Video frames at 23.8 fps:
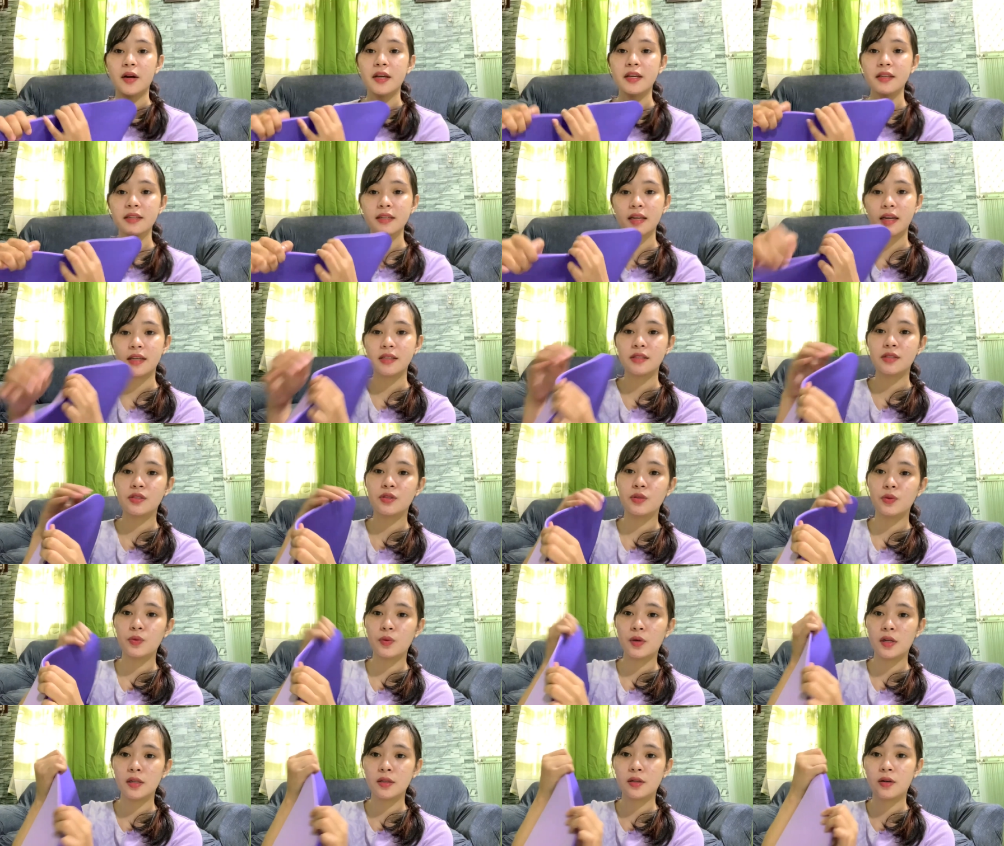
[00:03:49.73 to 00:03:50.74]
ayun guys,
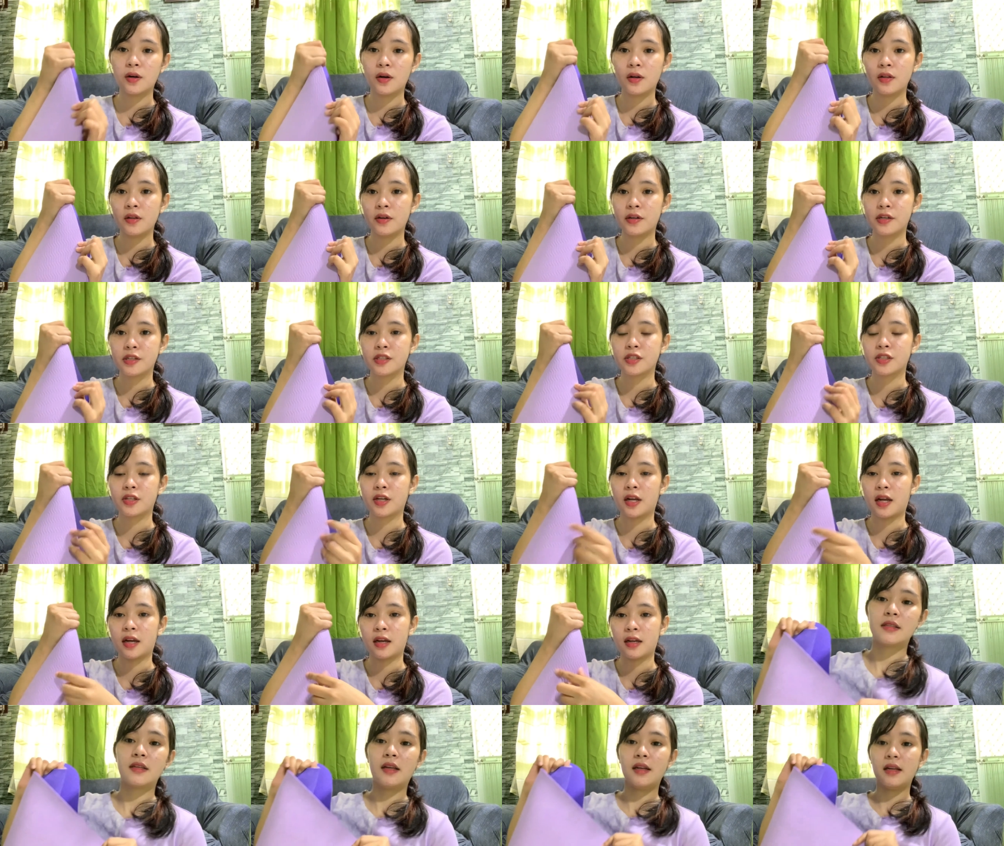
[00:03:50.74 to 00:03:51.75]
dual color
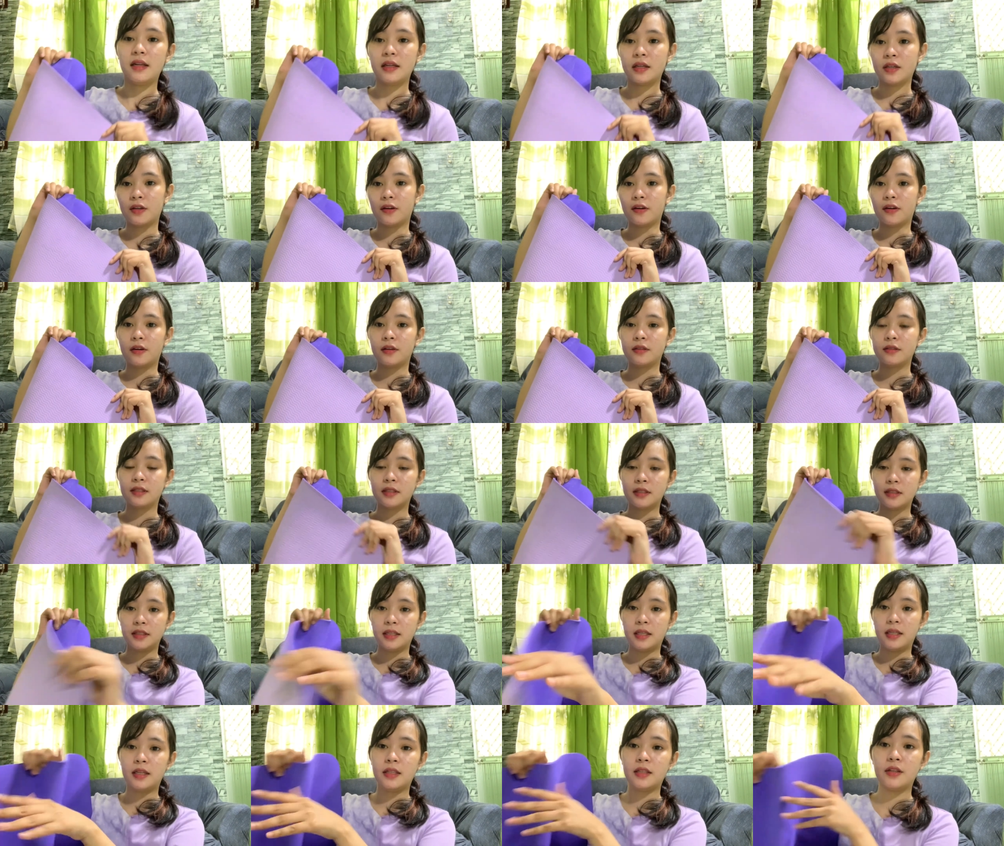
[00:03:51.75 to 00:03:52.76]
siya. Sa likod, and
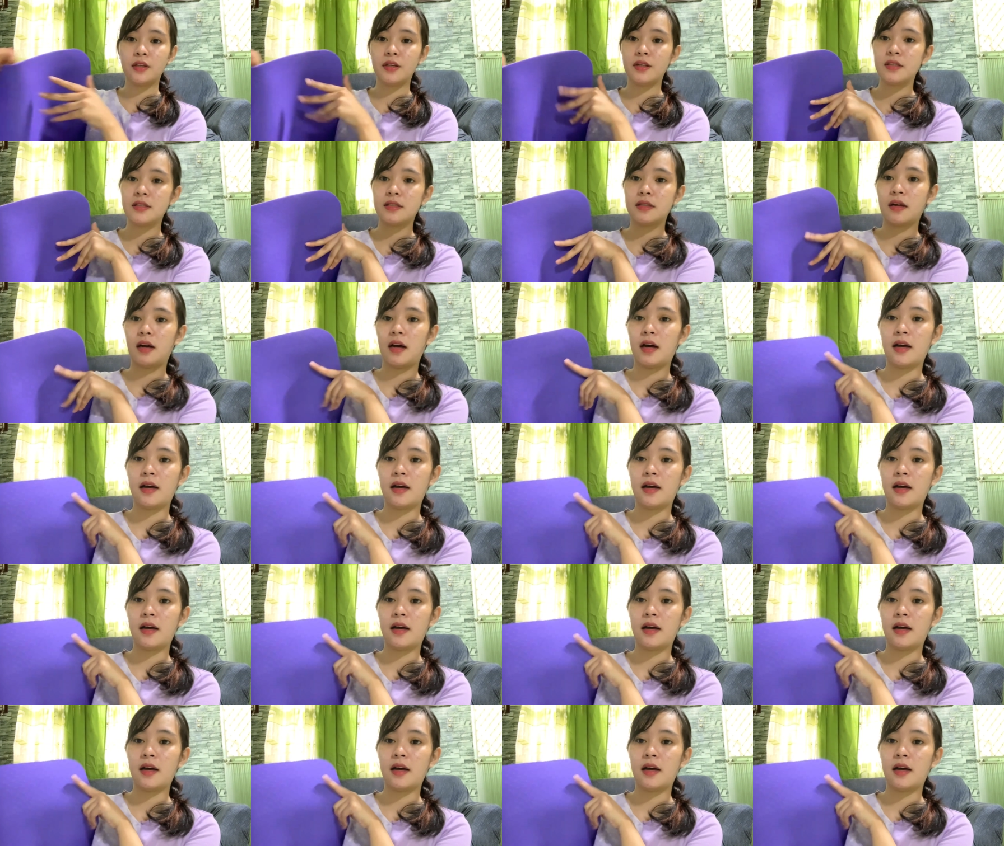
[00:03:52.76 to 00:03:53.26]
then ito yung sa